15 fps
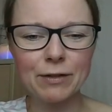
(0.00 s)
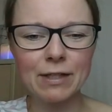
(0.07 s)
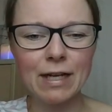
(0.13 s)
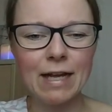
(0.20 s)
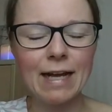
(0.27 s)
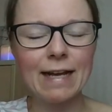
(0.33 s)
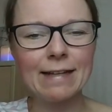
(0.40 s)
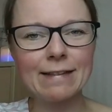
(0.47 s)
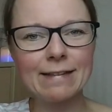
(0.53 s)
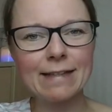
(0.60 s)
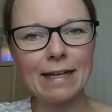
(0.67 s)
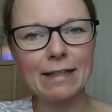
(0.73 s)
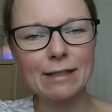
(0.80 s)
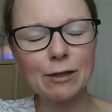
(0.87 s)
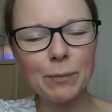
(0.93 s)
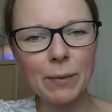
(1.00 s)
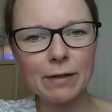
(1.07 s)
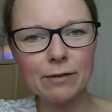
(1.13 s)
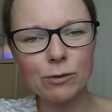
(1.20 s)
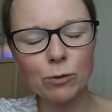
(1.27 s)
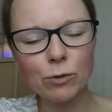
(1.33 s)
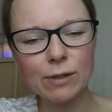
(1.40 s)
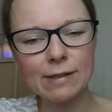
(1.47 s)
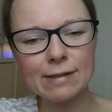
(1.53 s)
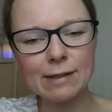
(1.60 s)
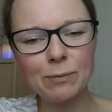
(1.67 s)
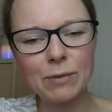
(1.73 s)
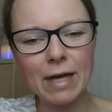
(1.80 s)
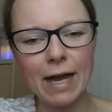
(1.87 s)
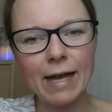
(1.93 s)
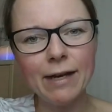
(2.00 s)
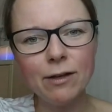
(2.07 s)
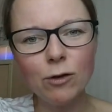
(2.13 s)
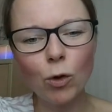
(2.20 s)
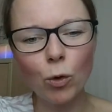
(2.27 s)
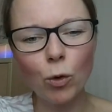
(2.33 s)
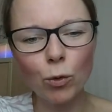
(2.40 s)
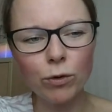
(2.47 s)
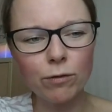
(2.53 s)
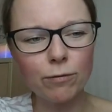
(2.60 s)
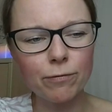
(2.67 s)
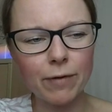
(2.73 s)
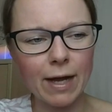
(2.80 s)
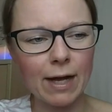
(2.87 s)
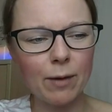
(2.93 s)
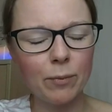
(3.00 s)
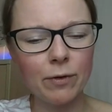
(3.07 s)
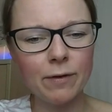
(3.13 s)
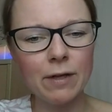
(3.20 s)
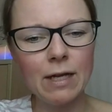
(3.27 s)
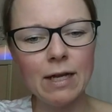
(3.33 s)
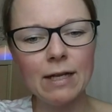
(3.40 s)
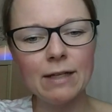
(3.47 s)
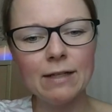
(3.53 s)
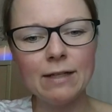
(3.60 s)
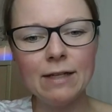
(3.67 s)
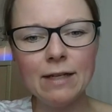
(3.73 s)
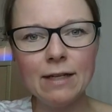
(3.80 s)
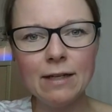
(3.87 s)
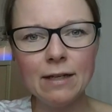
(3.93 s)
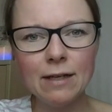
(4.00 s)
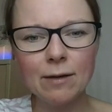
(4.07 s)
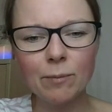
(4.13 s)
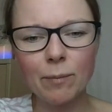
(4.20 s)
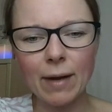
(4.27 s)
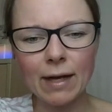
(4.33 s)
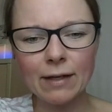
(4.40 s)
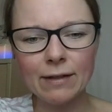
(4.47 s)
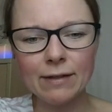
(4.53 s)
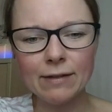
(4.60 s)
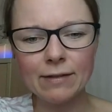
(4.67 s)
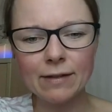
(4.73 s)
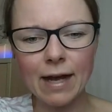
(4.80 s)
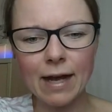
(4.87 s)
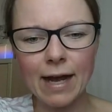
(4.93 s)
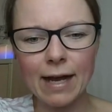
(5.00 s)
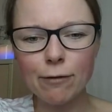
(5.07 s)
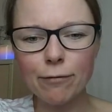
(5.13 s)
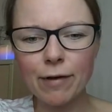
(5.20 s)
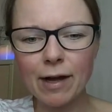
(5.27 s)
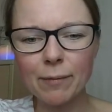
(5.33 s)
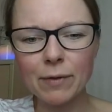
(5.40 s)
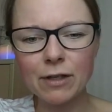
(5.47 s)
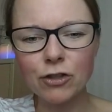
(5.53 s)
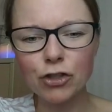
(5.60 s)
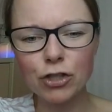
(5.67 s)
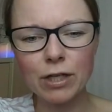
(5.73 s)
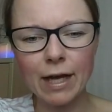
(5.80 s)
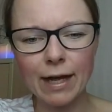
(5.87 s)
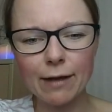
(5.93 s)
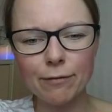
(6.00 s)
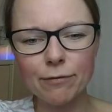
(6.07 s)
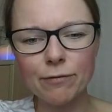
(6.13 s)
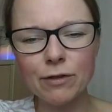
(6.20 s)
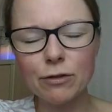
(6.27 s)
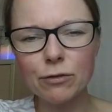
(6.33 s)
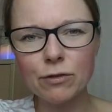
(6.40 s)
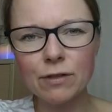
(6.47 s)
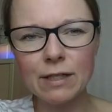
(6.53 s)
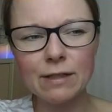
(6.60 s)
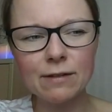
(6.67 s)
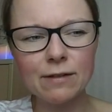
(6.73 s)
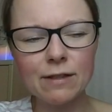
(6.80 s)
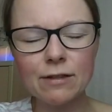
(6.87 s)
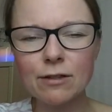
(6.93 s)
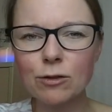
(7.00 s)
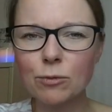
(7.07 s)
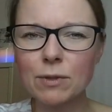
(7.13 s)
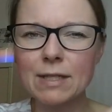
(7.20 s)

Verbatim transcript: Und es ist halt immer so, es gibt eine Grundfarbe, die machen diese einfarbigen Streifen, wie du sie hier siehst.